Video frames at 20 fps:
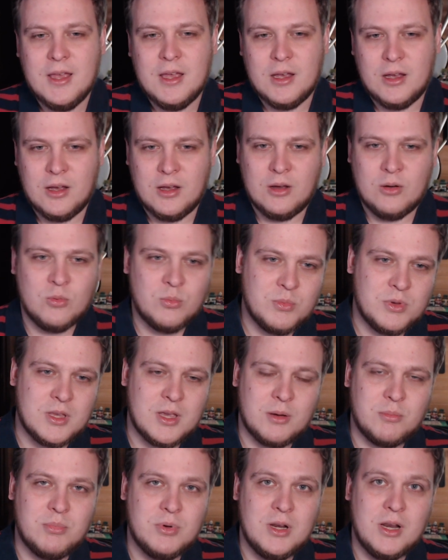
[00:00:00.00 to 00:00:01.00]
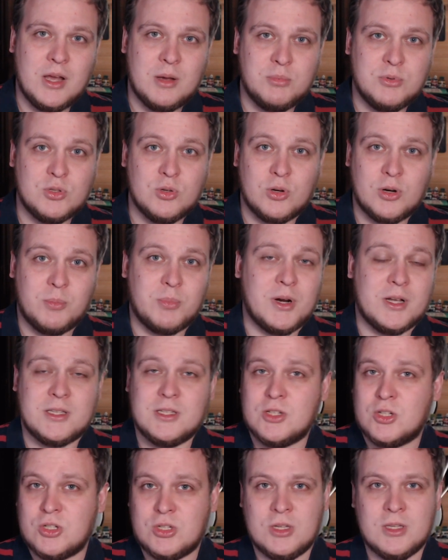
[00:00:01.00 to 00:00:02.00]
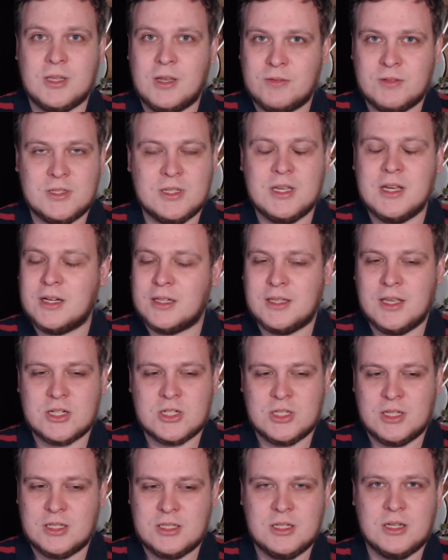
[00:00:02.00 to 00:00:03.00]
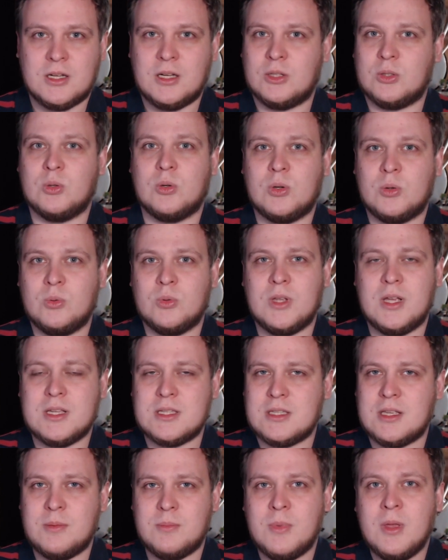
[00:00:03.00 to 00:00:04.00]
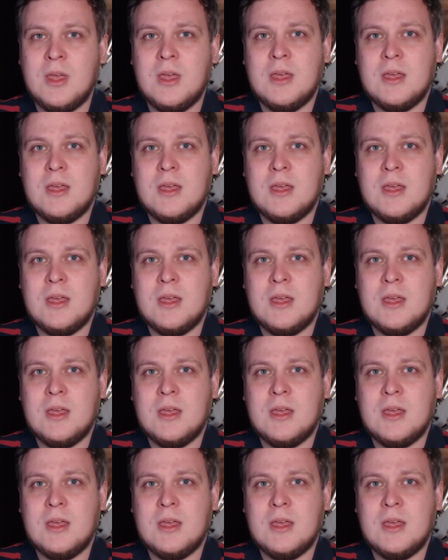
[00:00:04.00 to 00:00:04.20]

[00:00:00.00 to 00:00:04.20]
а, у меня были обзоры практически на всех, даже на тех, которые у нас там